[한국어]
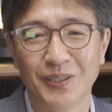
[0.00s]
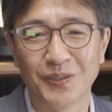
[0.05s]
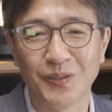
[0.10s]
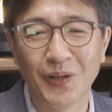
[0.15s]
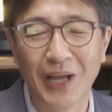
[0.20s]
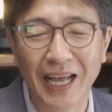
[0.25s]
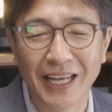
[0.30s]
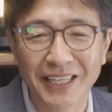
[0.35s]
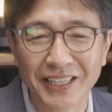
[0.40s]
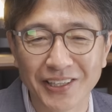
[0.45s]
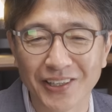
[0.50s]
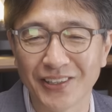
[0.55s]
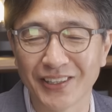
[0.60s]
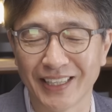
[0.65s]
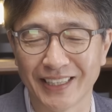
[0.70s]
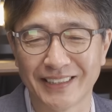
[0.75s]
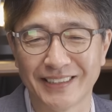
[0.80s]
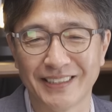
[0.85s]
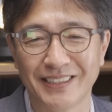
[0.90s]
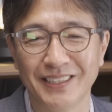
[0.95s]
또
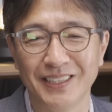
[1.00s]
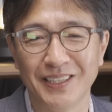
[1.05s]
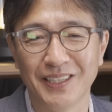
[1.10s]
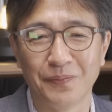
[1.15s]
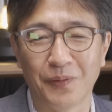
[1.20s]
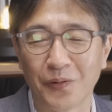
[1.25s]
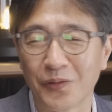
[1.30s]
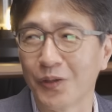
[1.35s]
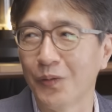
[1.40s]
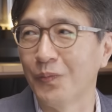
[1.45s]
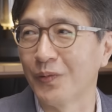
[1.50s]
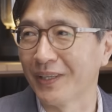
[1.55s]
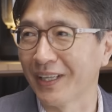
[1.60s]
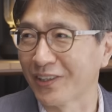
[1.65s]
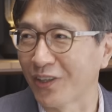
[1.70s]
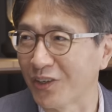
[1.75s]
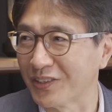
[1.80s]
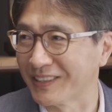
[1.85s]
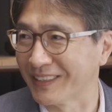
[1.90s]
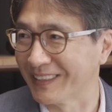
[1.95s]
한결같이 번 돈보다
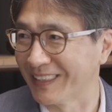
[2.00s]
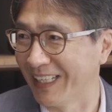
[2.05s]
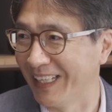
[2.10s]
덜 쓴다.